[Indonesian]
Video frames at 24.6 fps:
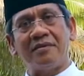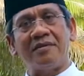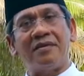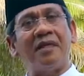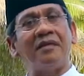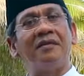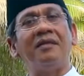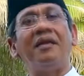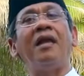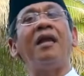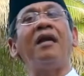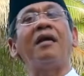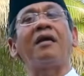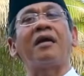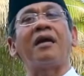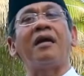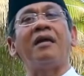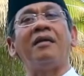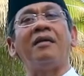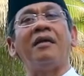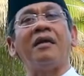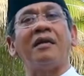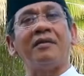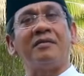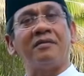Jadilah
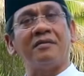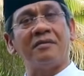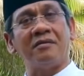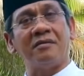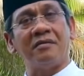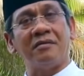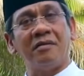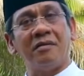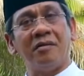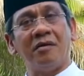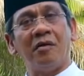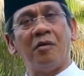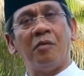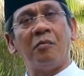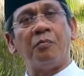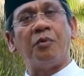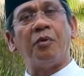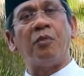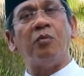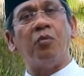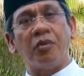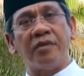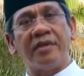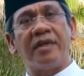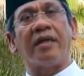kalian
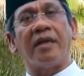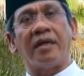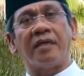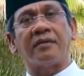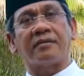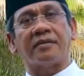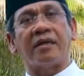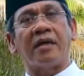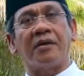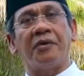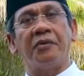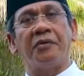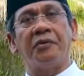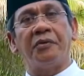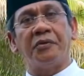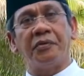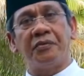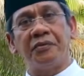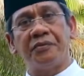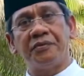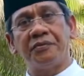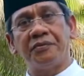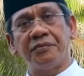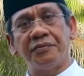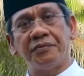pemuda yang tangguh.
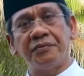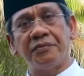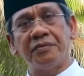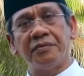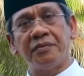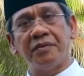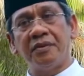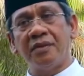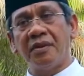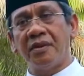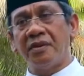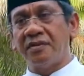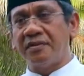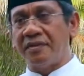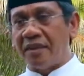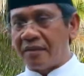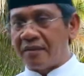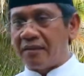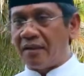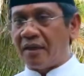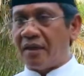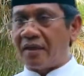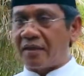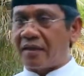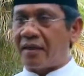
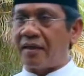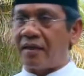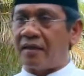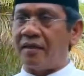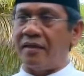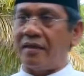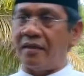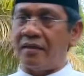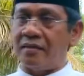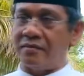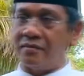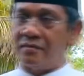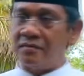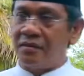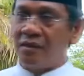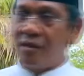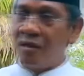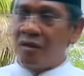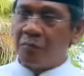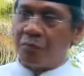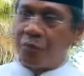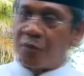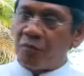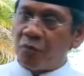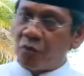Jadilah kalian
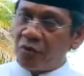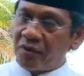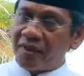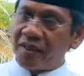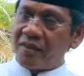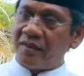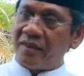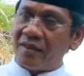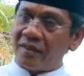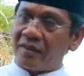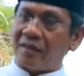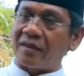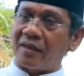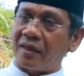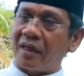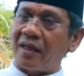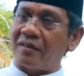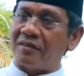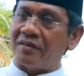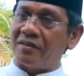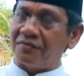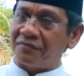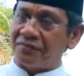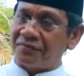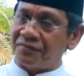pemuda yang
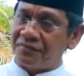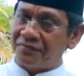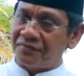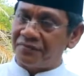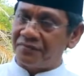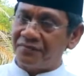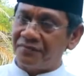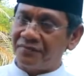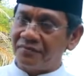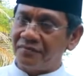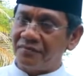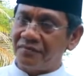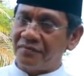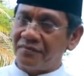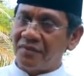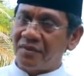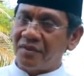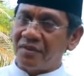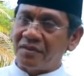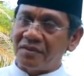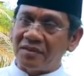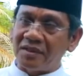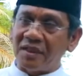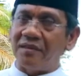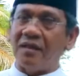kreatif.
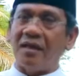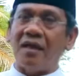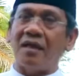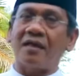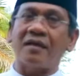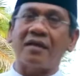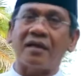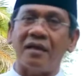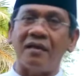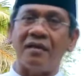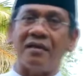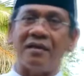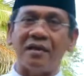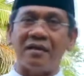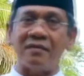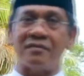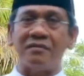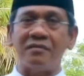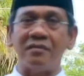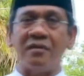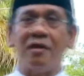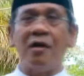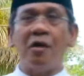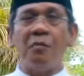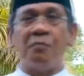Jadilah kalian
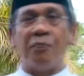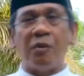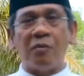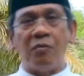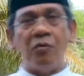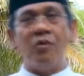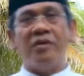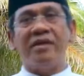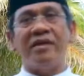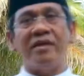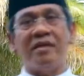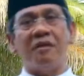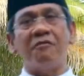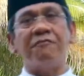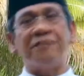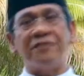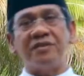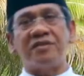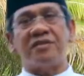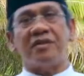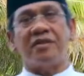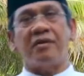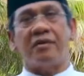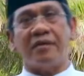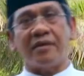pemuda yang
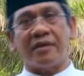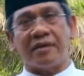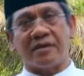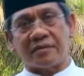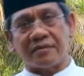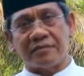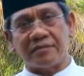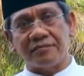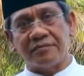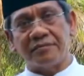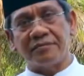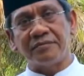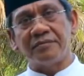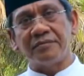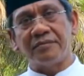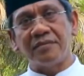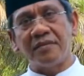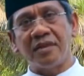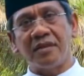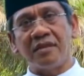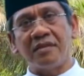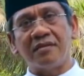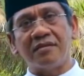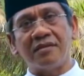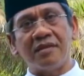visioner.
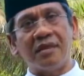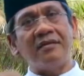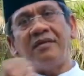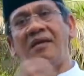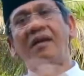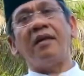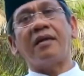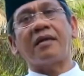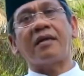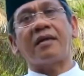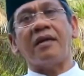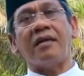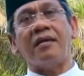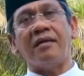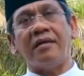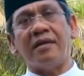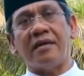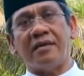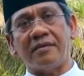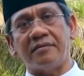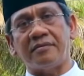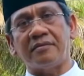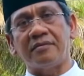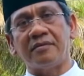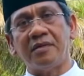Jadilah
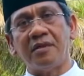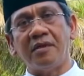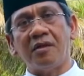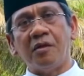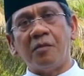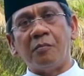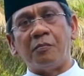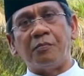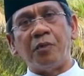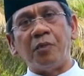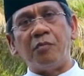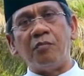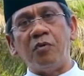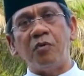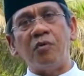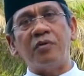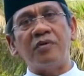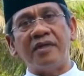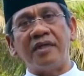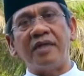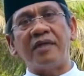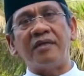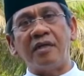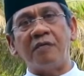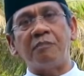kalian
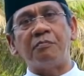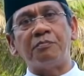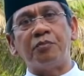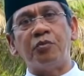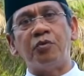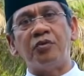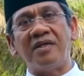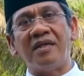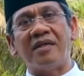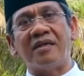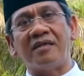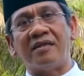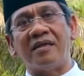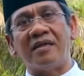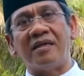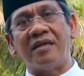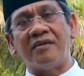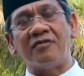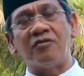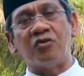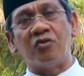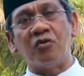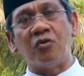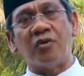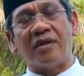pemuda yang punya daya
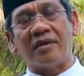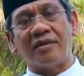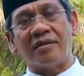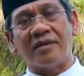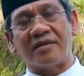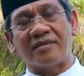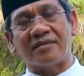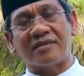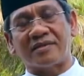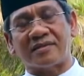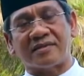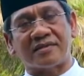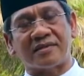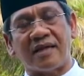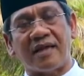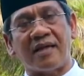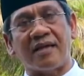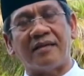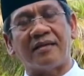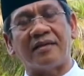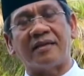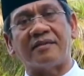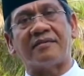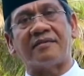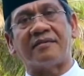juang yang
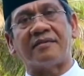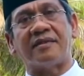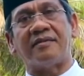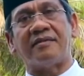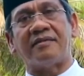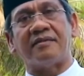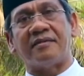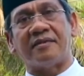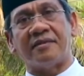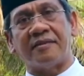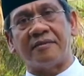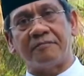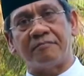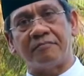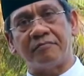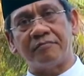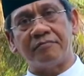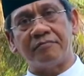sangat tinggi.